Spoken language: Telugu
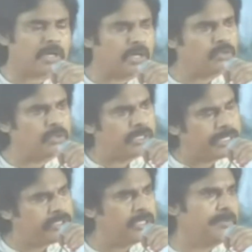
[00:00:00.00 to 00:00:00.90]
ఉన్న కట్టు
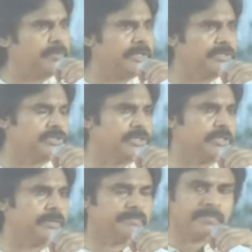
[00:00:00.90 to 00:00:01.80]
గట్టిగా
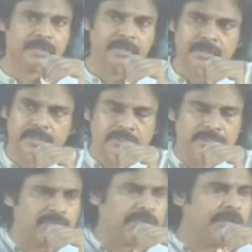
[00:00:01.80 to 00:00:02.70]
బిగించి
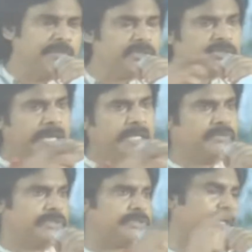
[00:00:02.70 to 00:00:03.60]
యువతకు మీరు
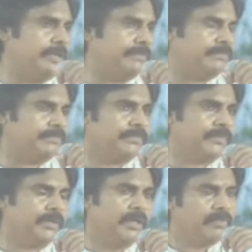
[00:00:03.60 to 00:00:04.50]
ధైర్యం ఇస్తే
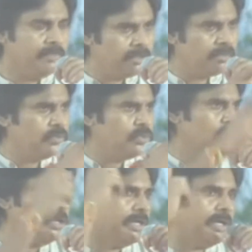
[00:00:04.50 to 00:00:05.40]
మీరు
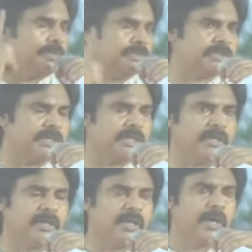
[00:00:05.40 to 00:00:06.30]
ముందుండి నడిపిస్తే
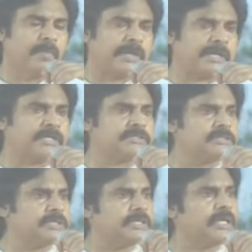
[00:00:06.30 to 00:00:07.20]

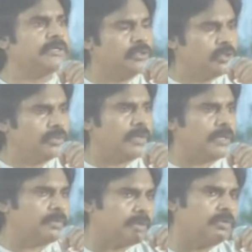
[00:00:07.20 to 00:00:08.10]
ప్రకాశం జిల్లాలో ఎందుకు
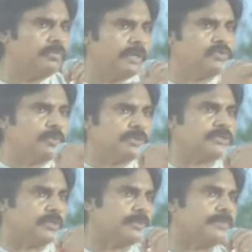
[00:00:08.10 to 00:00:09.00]
మార్పు రావో మేము
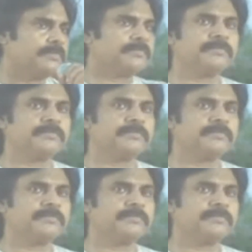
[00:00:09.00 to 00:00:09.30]
చూపిస్తున్నాం